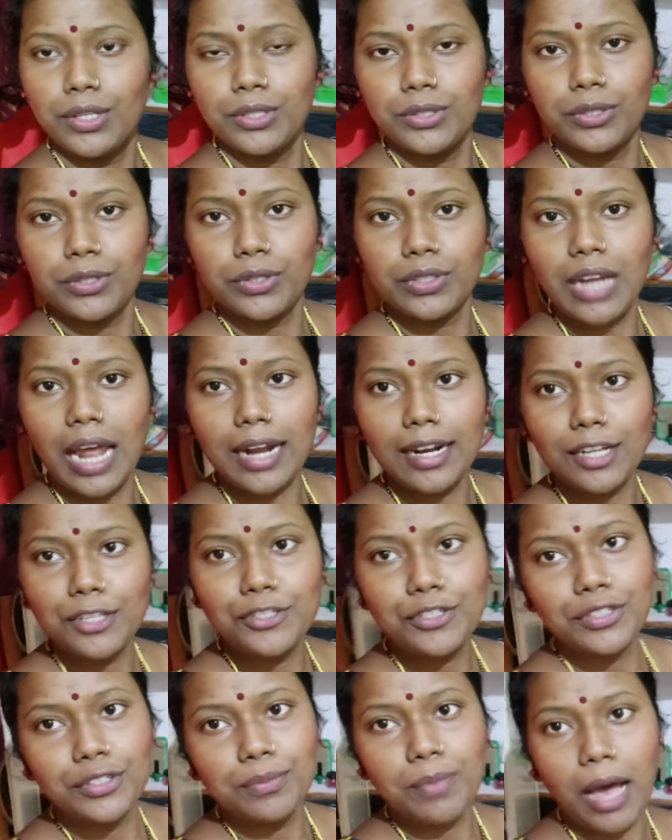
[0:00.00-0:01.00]
তো ঠান্ডার
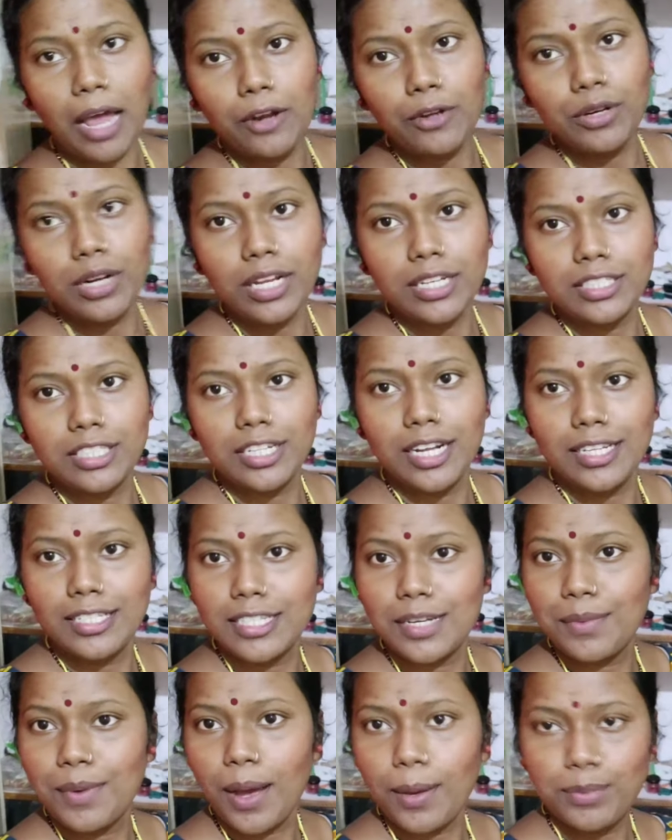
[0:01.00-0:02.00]
জন্য ভালো লাগছে না
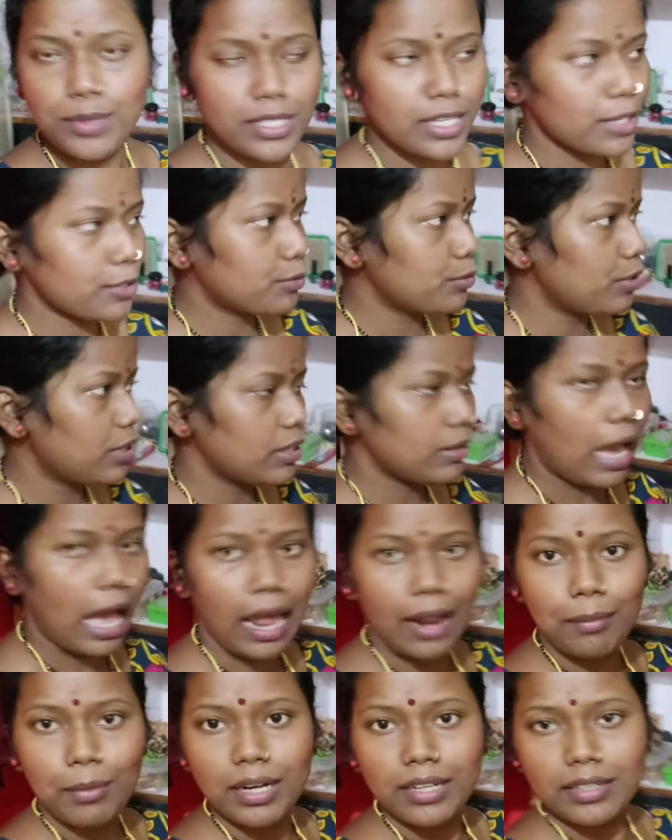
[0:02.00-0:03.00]
আজকে ভাবছি একটু ওই
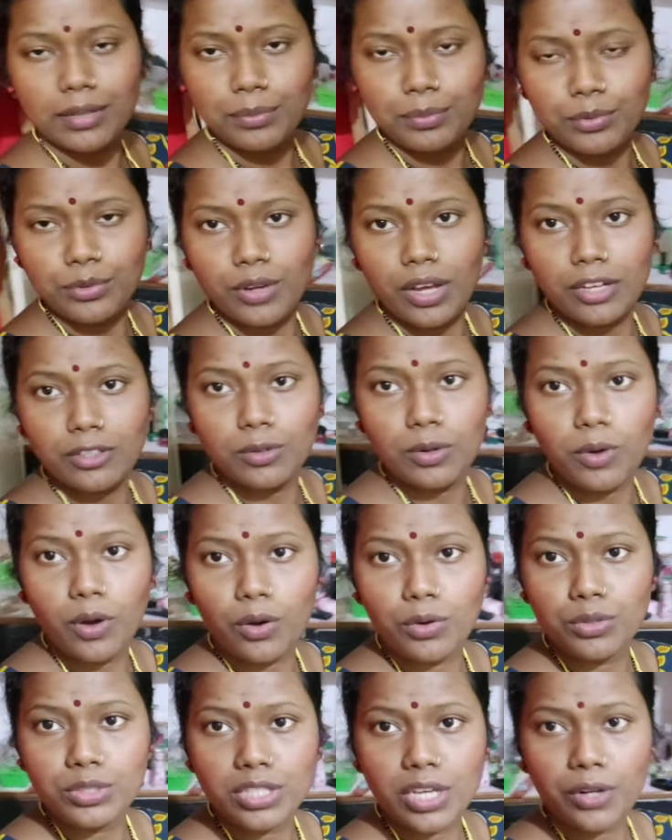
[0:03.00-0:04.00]
আলমারিটা পুরো একদম
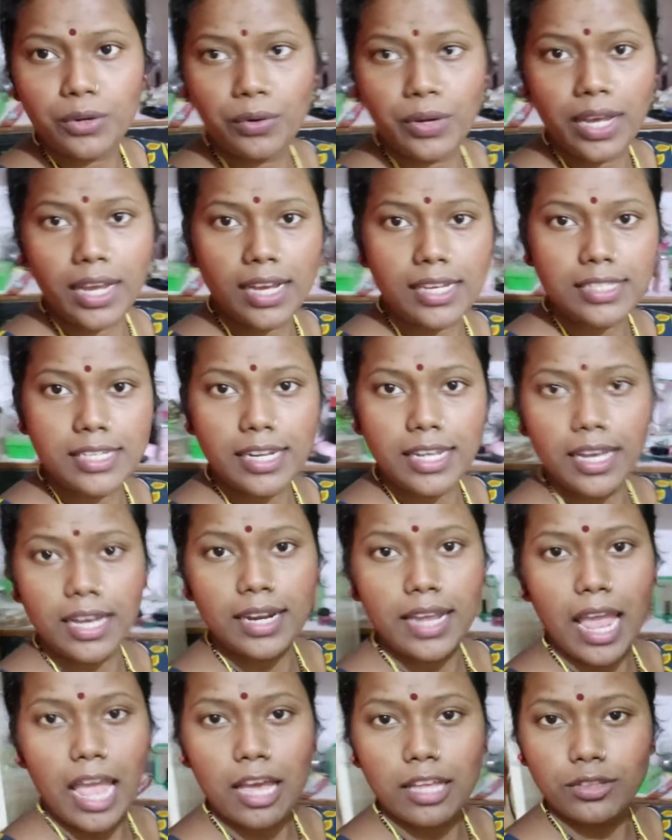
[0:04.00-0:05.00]
অগোছালো হয়ে গেছে আর
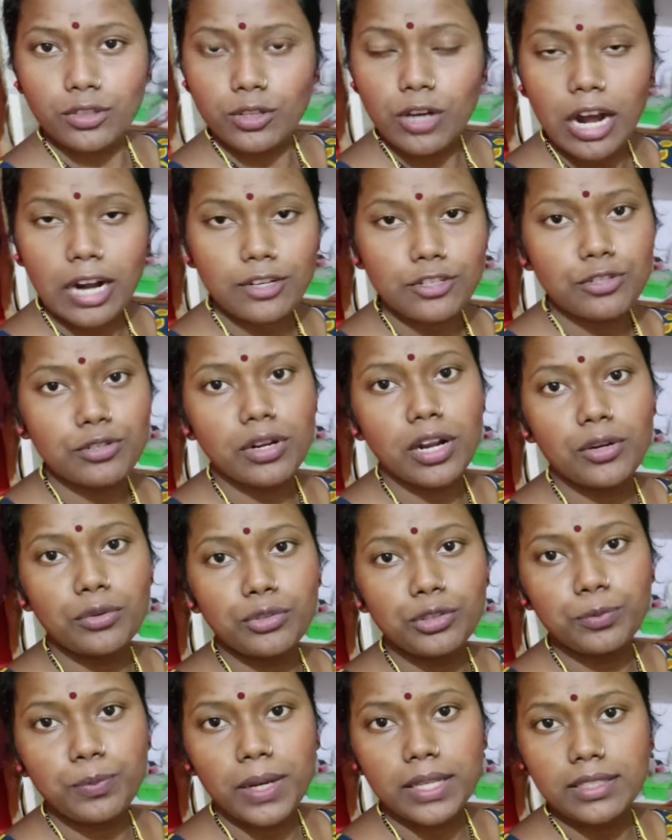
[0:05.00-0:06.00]
এখানে এত আরশোলার
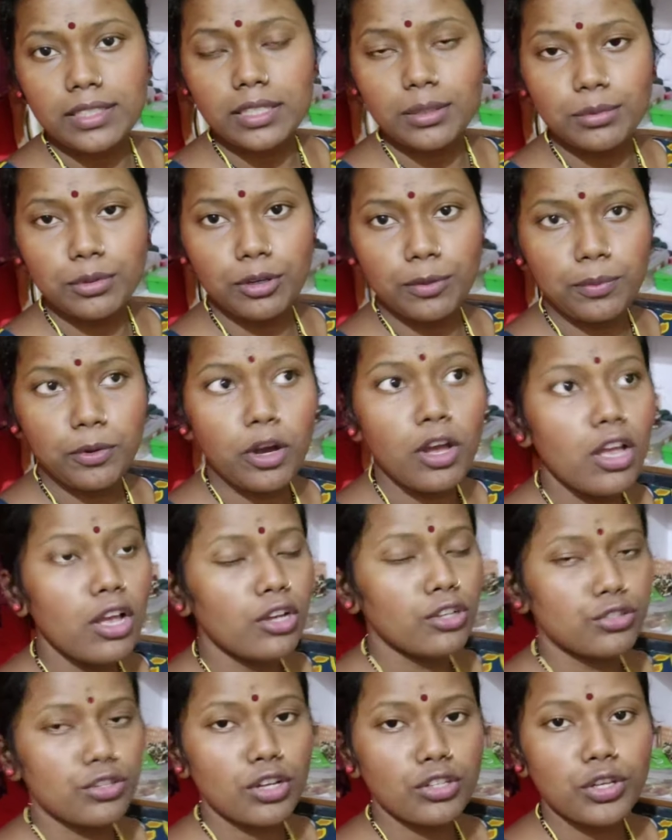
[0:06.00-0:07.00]
উৎপাত কি বলবো
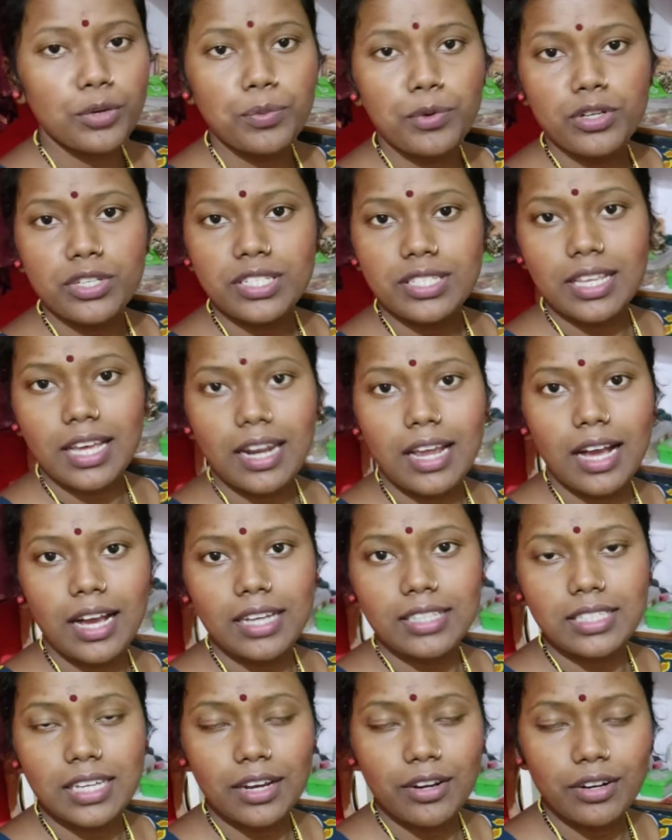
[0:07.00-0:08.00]
যতই পরিষ্কার
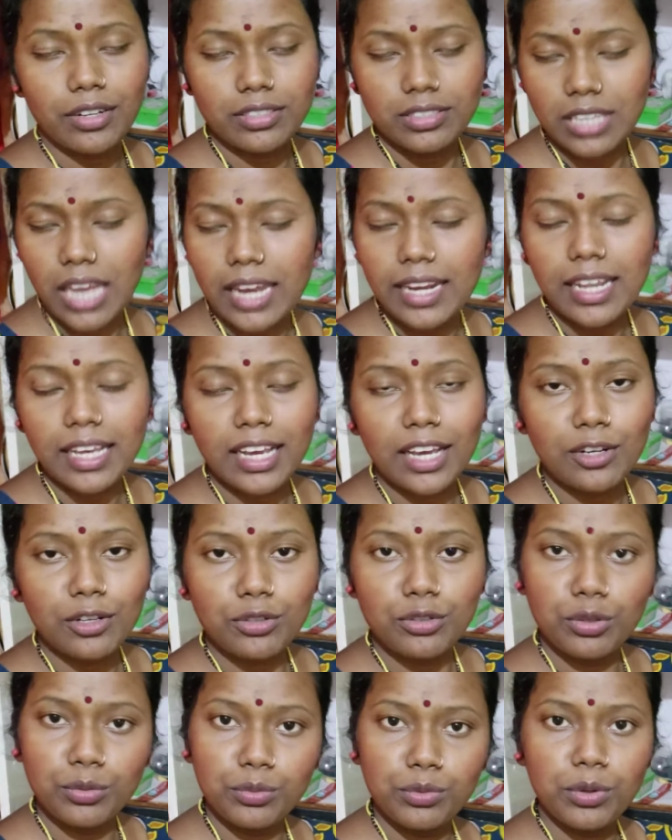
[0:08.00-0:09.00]
রাখা যায় না কেন
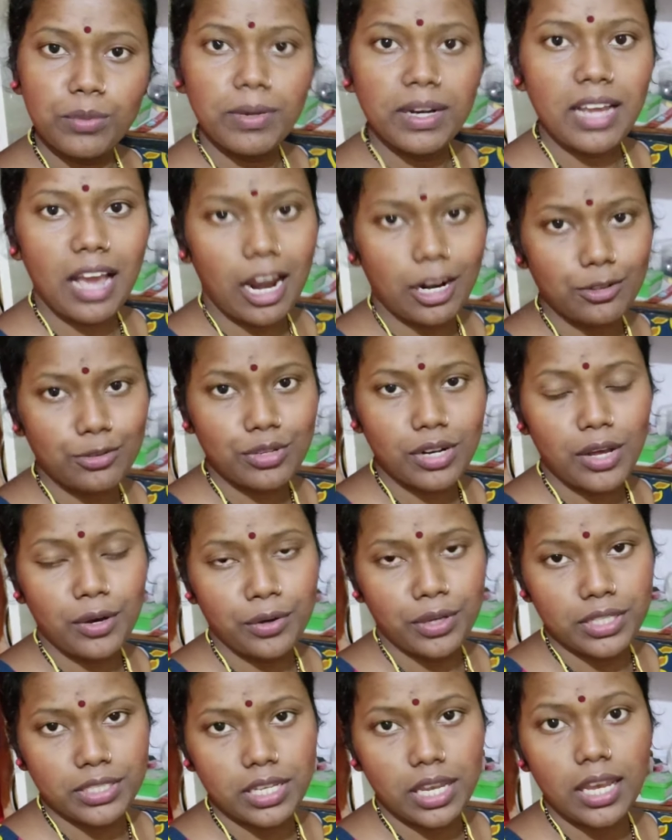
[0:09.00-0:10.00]
তবুও মানে আরশোলা
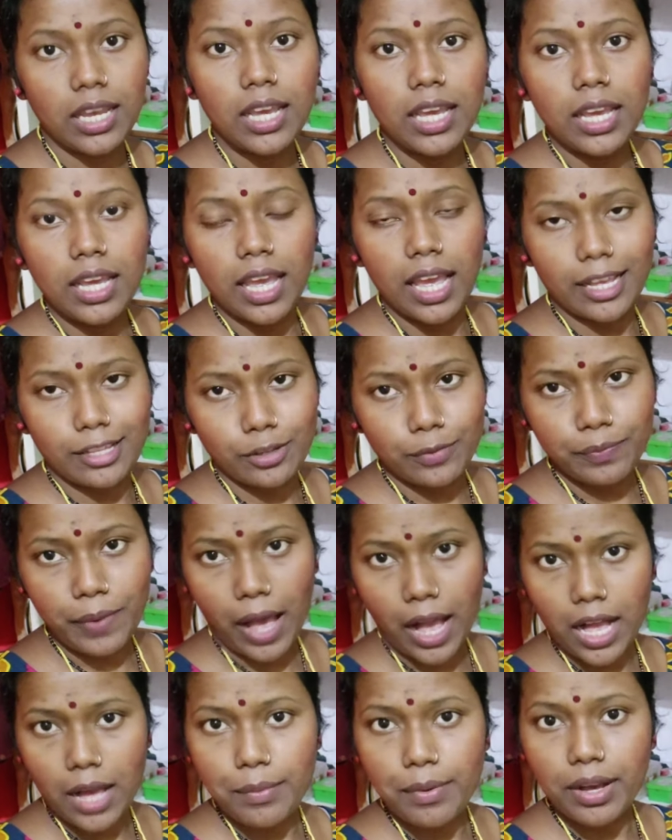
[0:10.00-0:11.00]
হয়ে যায় একদম
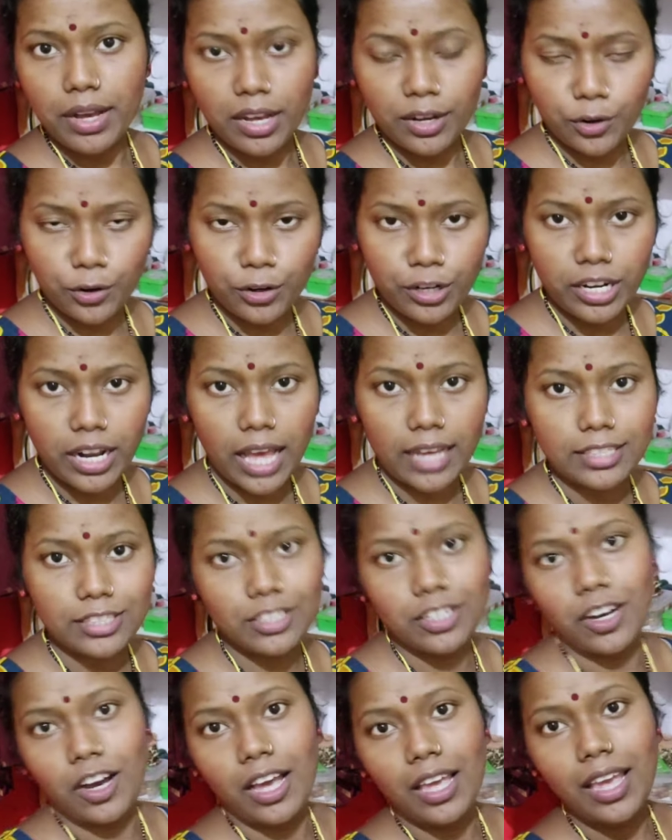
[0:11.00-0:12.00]
ফাঁকা ফাঁকা করে
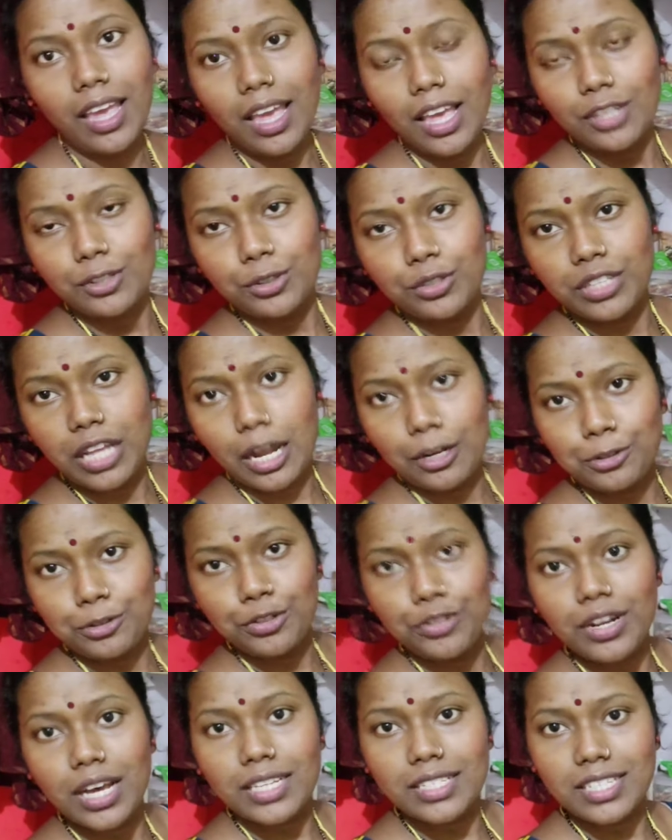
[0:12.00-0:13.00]
রাখতে হয় তো তার
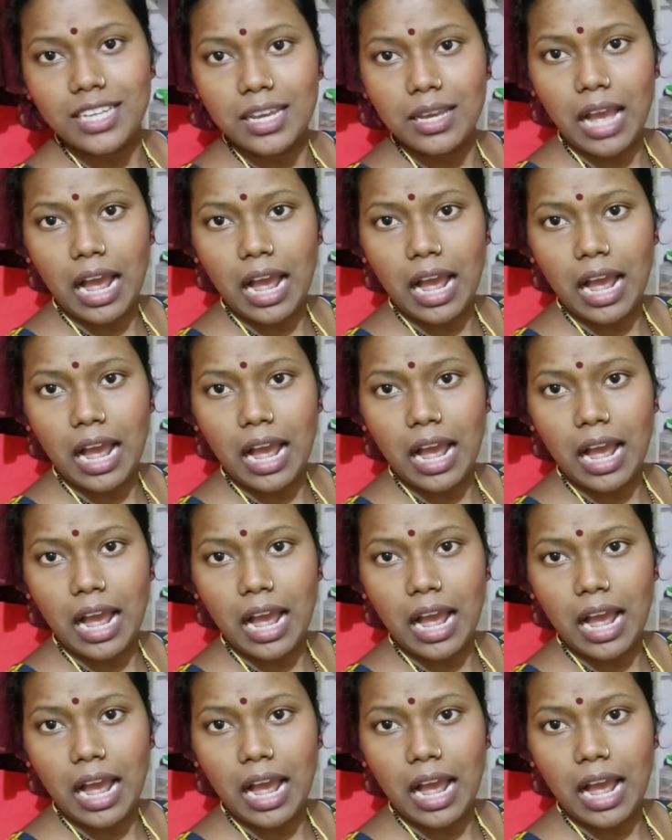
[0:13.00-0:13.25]
জন্য আজকে